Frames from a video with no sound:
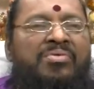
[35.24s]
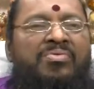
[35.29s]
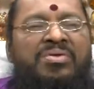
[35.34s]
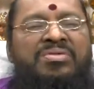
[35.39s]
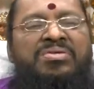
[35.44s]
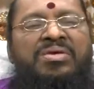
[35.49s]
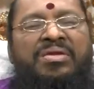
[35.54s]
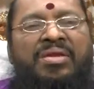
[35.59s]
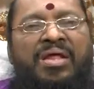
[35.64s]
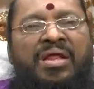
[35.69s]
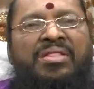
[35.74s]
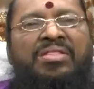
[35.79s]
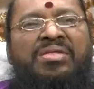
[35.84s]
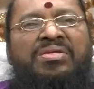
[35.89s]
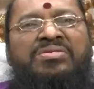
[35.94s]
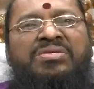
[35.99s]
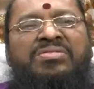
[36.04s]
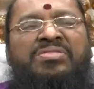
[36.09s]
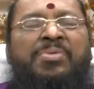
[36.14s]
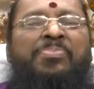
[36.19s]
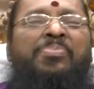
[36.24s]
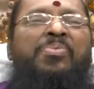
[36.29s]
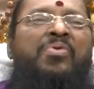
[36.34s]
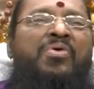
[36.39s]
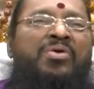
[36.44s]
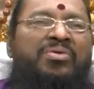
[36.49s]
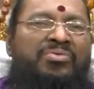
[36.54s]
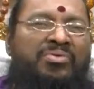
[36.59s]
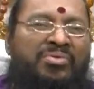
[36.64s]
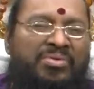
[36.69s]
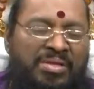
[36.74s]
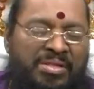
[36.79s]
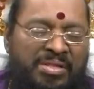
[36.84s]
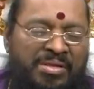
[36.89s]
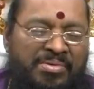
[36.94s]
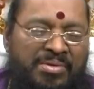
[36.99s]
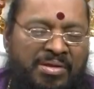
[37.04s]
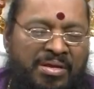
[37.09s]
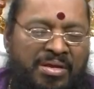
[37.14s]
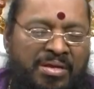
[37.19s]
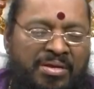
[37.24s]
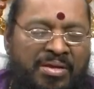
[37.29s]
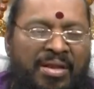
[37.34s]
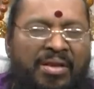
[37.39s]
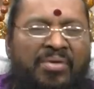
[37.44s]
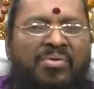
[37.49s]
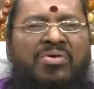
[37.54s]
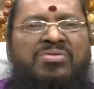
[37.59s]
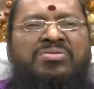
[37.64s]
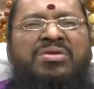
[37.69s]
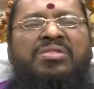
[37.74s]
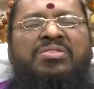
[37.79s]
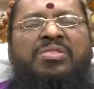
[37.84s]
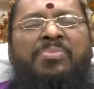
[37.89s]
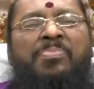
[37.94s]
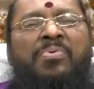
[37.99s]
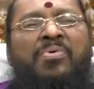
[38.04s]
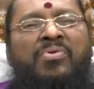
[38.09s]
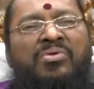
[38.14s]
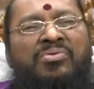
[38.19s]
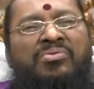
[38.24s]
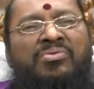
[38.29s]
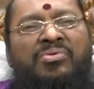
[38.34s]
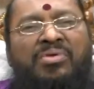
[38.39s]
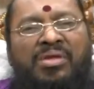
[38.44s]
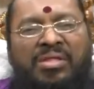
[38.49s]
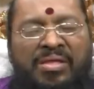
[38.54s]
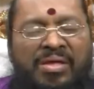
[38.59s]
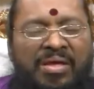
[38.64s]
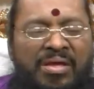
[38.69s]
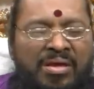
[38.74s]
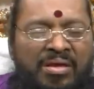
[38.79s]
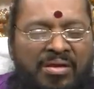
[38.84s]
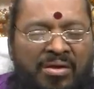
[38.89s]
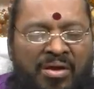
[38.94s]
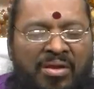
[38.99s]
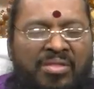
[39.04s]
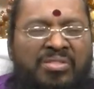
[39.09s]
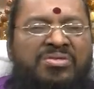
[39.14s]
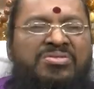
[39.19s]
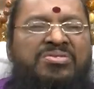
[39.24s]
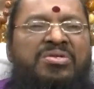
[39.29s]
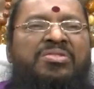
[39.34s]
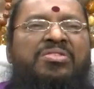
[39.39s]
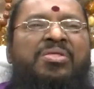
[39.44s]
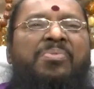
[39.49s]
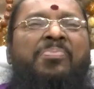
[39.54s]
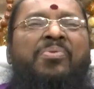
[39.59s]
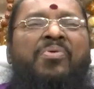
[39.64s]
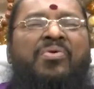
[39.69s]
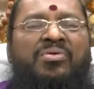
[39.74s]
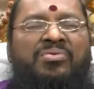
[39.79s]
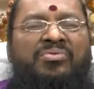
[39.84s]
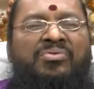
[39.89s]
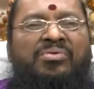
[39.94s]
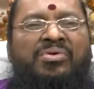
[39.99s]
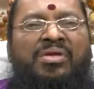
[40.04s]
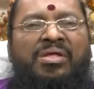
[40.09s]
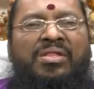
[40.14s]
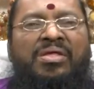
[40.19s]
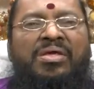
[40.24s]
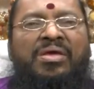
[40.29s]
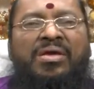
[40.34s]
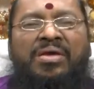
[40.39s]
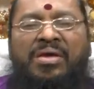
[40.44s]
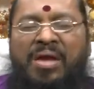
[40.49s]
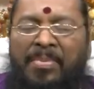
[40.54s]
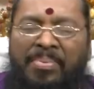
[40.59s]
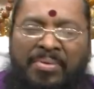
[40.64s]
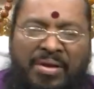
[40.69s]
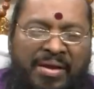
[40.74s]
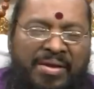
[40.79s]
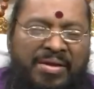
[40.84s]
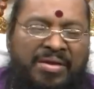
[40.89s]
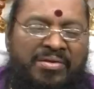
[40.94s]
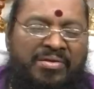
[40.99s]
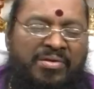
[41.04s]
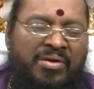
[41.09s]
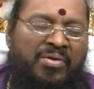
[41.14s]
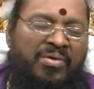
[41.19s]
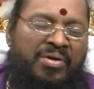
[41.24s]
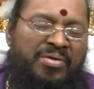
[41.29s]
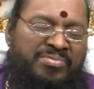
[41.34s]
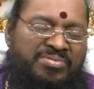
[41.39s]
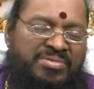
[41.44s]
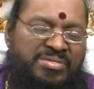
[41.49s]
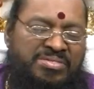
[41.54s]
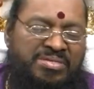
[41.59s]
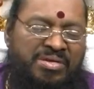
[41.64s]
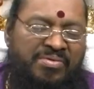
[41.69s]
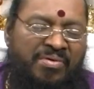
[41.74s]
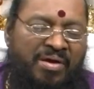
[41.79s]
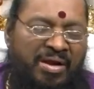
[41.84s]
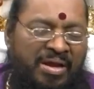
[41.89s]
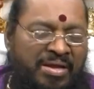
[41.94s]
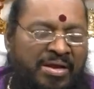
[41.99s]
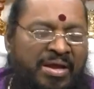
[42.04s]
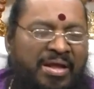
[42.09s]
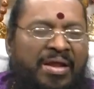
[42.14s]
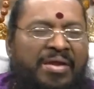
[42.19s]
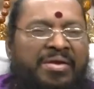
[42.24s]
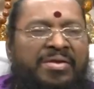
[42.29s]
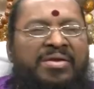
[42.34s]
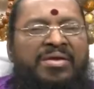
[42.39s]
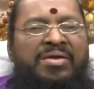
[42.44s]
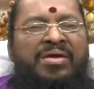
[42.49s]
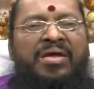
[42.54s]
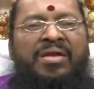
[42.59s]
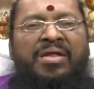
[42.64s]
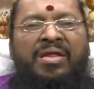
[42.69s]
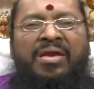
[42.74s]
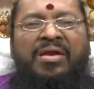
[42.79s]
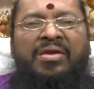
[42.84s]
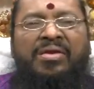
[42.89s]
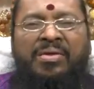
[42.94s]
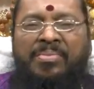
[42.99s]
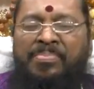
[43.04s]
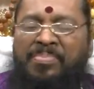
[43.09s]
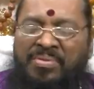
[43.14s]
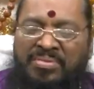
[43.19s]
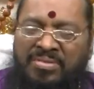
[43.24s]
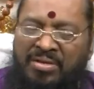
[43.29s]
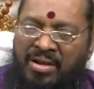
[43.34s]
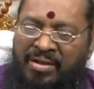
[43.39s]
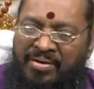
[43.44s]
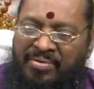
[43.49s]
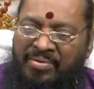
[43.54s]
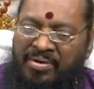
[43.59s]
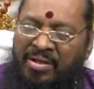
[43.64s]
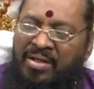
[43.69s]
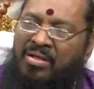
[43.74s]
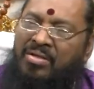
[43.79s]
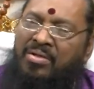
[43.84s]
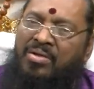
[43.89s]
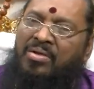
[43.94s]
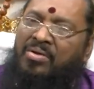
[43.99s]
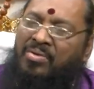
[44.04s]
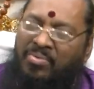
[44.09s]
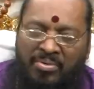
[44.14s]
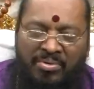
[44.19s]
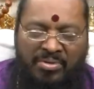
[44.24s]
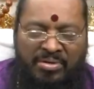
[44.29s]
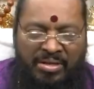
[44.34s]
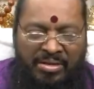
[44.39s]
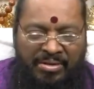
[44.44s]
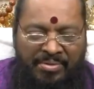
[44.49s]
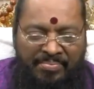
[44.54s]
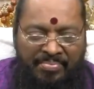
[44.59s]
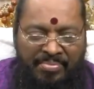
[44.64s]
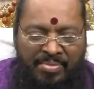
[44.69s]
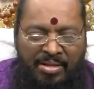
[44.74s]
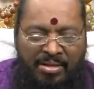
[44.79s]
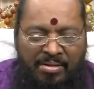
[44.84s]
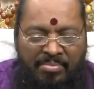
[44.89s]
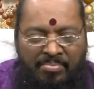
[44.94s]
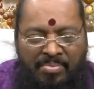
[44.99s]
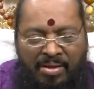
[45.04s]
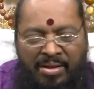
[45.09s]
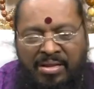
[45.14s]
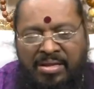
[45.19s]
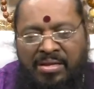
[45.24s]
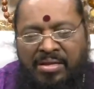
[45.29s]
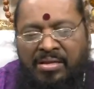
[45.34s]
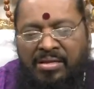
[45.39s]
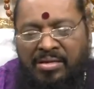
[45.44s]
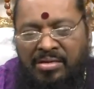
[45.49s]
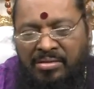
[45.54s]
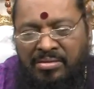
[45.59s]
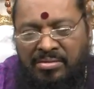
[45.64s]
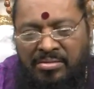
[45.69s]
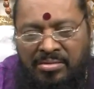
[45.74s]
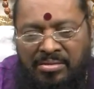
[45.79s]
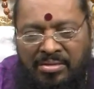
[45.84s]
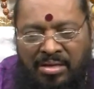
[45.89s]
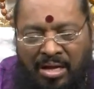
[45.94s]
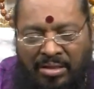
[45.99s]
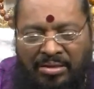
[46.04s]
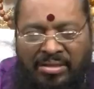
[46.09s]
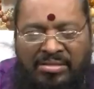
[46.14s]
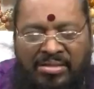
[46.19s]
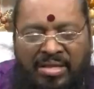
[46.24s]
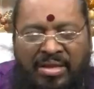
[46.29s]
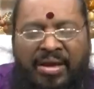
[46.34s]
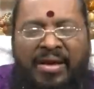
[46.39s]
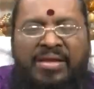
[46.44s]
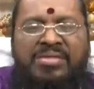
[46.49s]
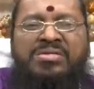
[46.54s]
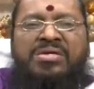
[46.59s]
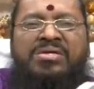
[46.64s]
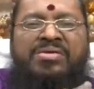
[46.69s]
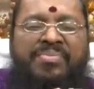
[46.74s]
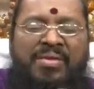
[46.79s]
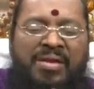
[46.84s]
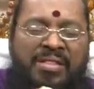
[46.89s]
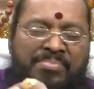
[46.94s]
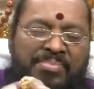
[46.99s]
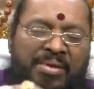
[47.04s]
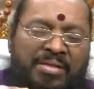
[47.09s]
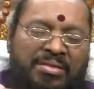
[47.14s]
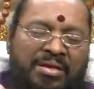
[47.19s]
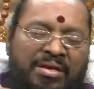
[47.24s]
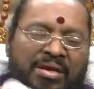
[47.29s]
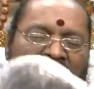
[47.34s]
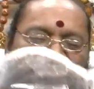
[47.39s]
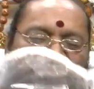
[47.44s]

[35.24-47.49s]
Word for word: వచ్చే నరదృష్టి తిప్పి కొడుతుంటుంది నరఘోషణ తిప్పి కొడుతుంటుంది కరదృష్టిని తిప్పి కొడుతుంటుంది కాబట్టి ఆ ఇంట్లో నివసించే వాళ్ళకి కానీ ఆ ఇంటికి కానీ ఎలాంటి ఇబ్బందులు లేకుండా ఉంటుంది మరి అది తయారు చేయటం అనేది మాత్రం